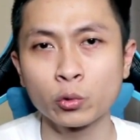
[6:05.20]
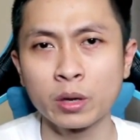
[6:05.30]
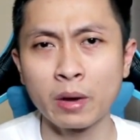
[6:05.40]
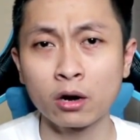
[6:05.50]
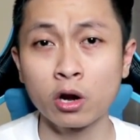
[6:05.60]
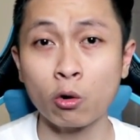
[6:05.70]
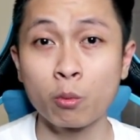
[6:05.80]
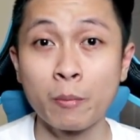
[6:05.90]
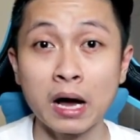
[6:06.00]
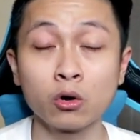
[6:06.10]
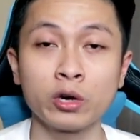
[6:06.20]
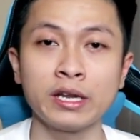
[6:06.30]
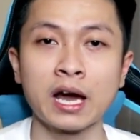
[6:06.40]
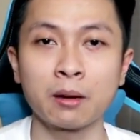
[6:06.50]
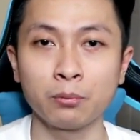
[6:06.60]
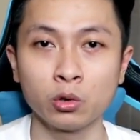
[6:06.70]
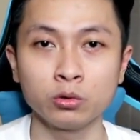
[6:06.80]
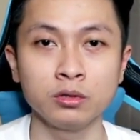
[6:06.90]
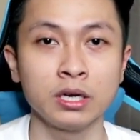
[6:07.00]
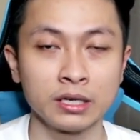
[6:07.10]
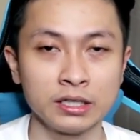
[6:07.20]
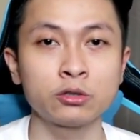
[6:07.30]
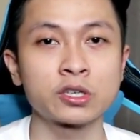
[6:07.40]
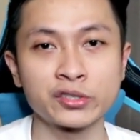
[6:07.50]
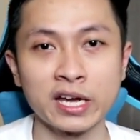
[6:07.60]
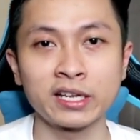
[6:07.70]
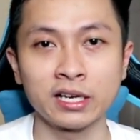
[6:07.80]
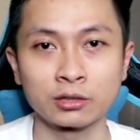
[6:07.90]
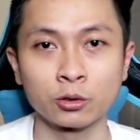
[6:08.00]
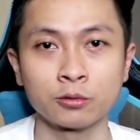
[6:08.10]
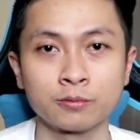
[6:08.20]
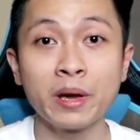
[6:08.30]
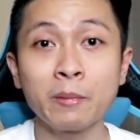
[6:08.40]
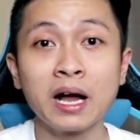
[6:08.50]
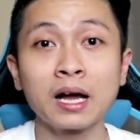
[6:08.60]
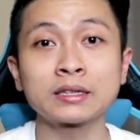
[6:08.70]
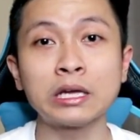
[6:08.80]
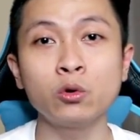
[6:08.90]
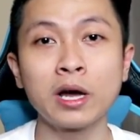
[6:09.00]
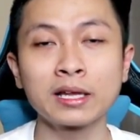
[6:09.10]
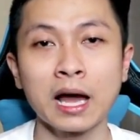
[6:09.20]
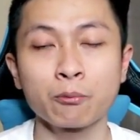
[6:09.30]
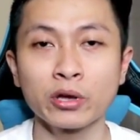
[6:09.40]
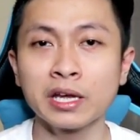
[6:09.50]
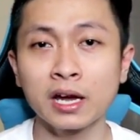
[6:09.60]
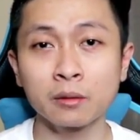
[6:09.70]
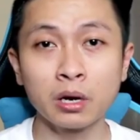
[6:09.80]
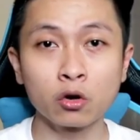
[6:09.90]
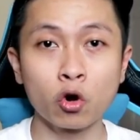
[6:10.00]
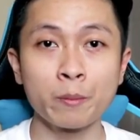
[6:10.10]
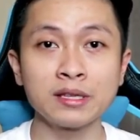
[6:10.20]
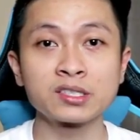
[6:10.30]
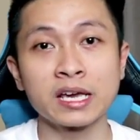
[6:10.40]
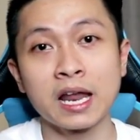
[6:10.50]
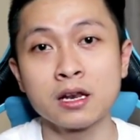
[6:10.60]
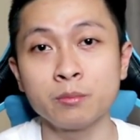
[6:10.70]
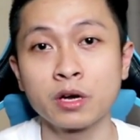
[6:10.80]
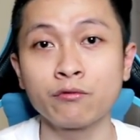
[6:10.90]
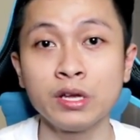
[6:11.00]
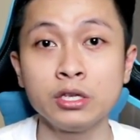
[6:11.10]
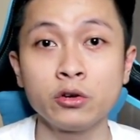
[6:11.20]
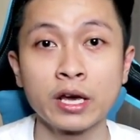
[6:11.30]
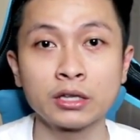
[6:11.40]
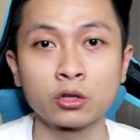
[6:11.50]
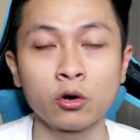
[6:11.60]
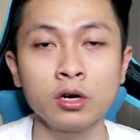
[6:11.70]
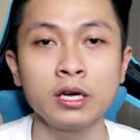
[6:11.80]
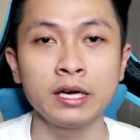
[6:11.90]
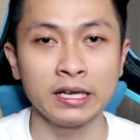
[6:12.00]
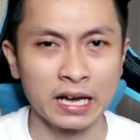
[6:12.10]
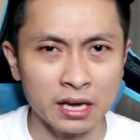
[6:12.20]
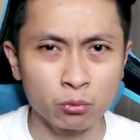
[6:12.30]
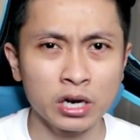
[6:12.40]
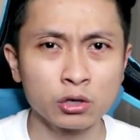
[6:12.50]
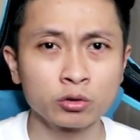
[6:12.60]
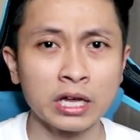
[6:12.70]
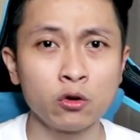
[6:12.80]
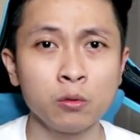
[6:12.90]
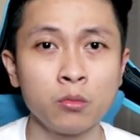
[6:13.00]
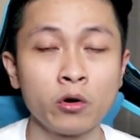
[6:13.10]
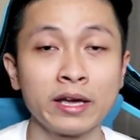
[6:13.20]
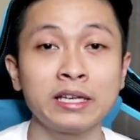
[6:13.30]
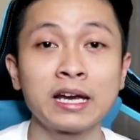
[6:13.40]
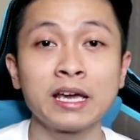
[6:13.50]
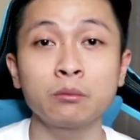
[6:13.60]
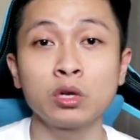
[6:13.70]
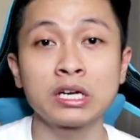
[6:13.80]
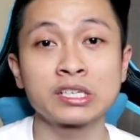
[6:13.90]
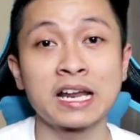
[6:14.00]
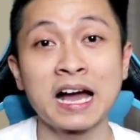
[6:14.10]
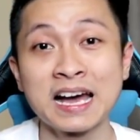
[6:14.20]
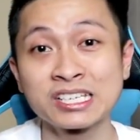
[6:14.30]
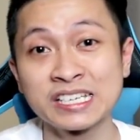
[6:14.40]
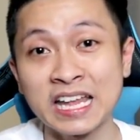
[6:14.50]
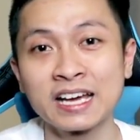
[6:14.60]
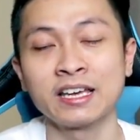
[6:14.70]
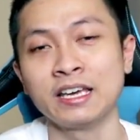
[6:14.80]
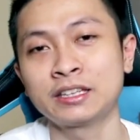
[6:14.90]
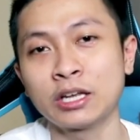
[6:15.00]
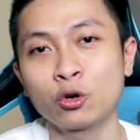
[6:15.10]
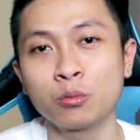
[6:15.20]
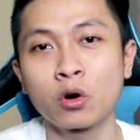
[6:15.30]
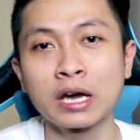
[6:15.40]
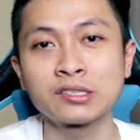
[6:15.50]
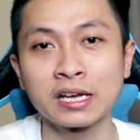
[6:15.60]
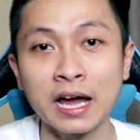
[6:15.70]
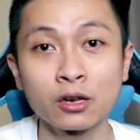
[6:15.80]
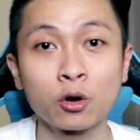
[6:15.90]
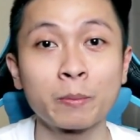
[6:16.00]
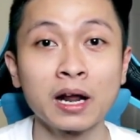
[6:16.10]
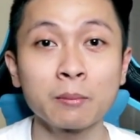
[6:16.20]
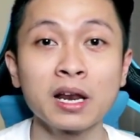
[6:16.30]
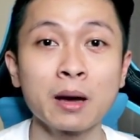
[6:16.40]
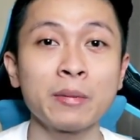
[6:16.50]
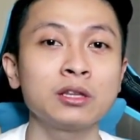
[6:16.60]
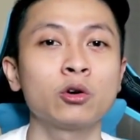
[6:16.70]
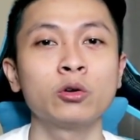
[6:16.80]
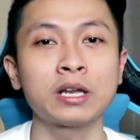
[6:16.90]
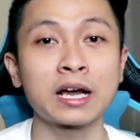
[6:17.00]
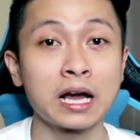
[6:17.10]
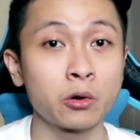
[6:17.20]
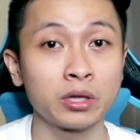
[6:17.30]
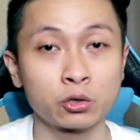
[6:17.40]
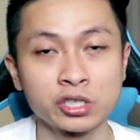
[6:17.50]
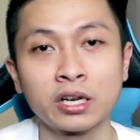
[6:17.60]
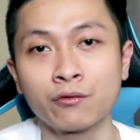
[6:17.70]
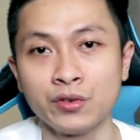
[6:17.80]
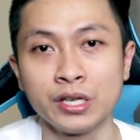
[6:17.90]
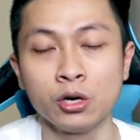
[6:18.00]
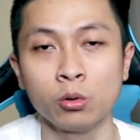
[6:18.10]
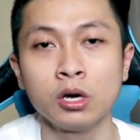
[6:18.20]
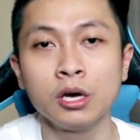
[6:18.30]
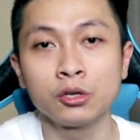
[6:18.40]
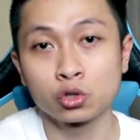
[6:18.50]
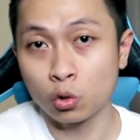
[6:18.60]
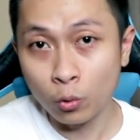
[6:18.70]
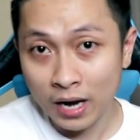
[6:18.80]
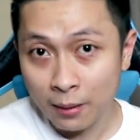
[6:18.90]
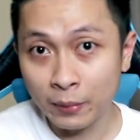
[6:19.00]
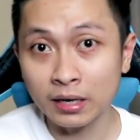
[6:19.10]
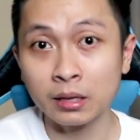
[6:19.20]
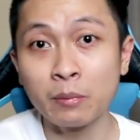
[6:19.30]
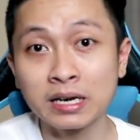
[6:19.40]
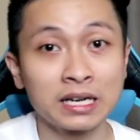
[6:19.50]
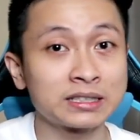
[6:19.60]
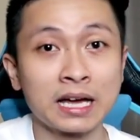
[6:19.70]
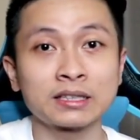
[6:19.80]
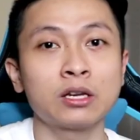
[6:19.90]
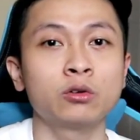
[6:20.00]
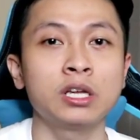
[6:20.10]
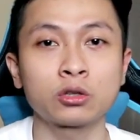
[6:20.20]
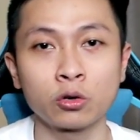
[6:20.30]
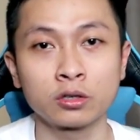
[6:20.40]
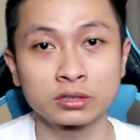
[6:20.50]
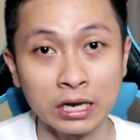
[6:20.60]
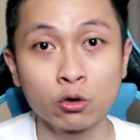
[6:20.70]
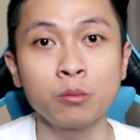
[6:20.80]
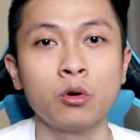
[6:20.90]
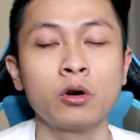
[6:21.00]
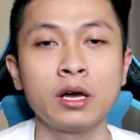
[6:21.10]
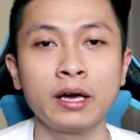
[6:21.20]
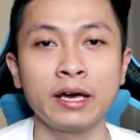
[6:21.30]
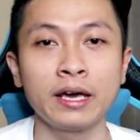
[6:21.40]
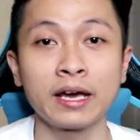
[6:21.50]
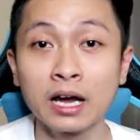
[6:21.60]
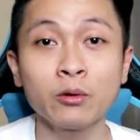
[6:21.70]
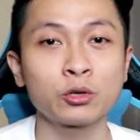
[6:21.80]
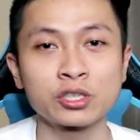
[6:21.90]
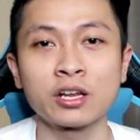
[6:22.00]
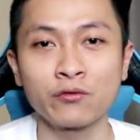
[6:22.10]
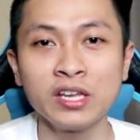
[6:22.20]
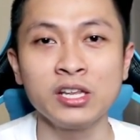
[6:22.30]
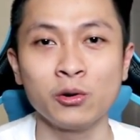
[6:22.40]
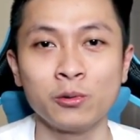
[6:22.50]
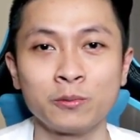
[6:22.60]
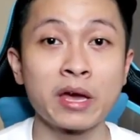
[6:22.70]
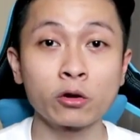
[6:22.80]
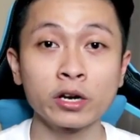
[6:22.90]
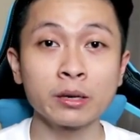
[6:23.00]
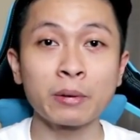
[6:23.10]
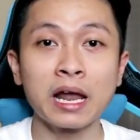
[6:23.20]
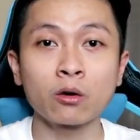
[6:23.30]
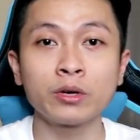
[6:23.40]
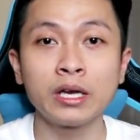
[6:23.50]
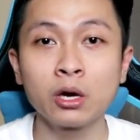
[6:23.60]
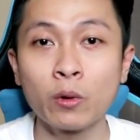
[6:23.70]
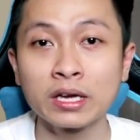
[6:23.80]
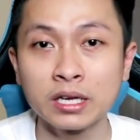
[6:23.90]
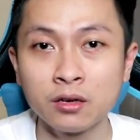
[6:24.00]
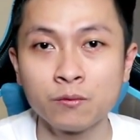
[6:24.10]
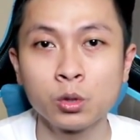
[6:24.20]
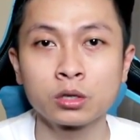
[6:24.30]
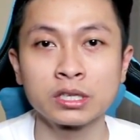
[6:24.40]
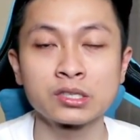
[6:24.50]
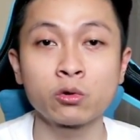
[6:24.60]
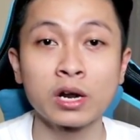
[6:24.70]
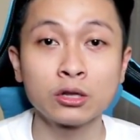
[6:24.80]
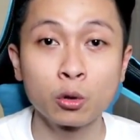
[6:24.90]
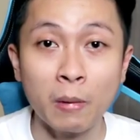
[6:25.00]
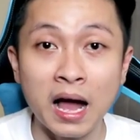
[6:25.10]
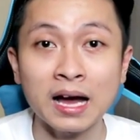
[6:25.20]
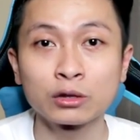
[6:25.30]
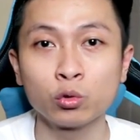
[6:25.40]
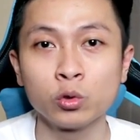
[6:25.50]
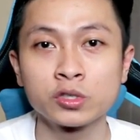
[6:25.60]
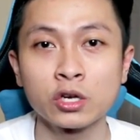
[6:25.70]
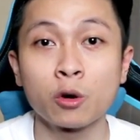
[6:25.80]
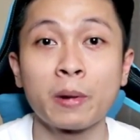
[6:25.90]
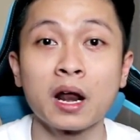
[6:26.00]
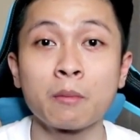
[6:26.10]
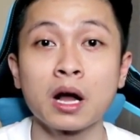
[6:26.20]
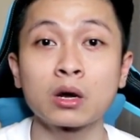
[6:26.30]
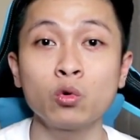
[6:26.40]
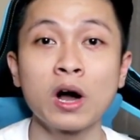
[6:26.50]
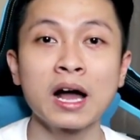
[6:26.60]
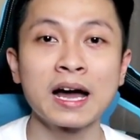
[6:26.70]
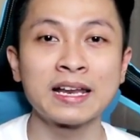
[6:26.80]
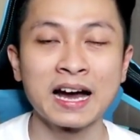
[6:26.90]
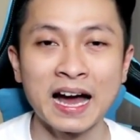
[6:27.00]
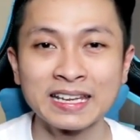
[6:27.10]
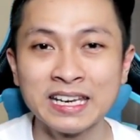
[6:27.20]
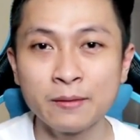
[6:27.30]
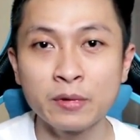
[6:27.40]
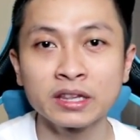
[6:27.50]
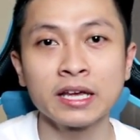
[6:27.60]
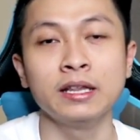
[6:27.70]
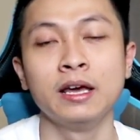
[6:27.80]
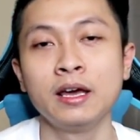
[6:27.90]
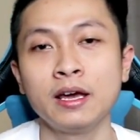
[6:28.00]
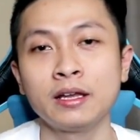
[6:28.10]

sa tuwing mayroon akong bagong ina-upload dito sa channel na to. Kung may mga katanungan ka, pwede ka rin mag-comment sa ilalim ng video na ito. Ilagay mo lang yung tanong mo and lagyan mo lang siya ng hashtag itanong mo kay Serrano para malaman ko na gagawin ko siya ng video. So kung wala pang ibang nagtatanong tanong nitong tanong mo, eh gagawin ko siya ng video. Meron rin pala akong ginawang ebook na siguradong makakatulong sa iyo para makakuha ka ng unlimited